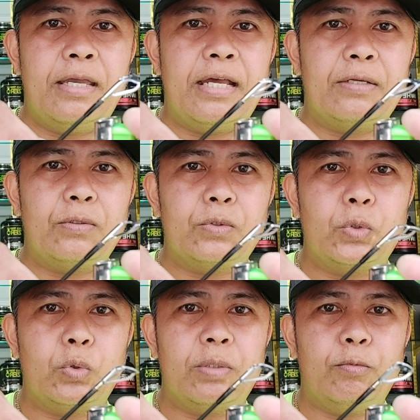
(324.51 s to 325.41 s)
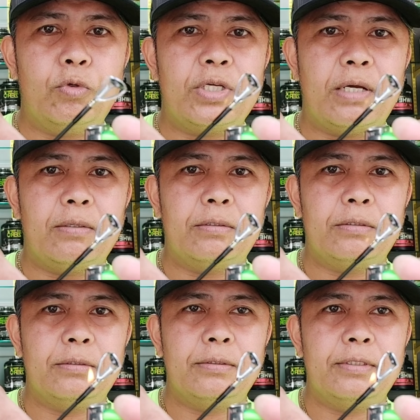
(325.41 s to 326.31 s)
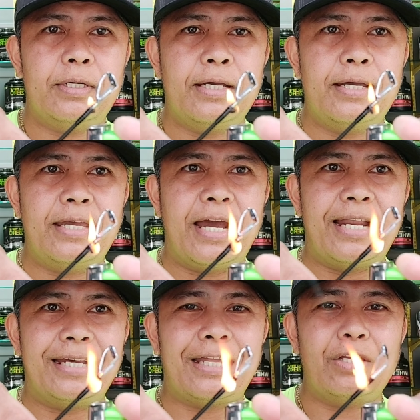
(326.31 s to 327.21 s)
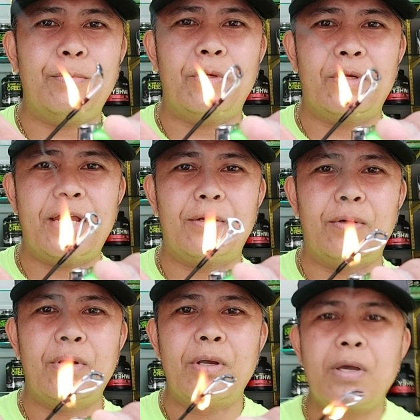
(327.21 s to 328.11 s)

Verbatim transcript: Yan, nasusunog na po siya. Oh. Yan, nakita niyo po. oh, yan oh.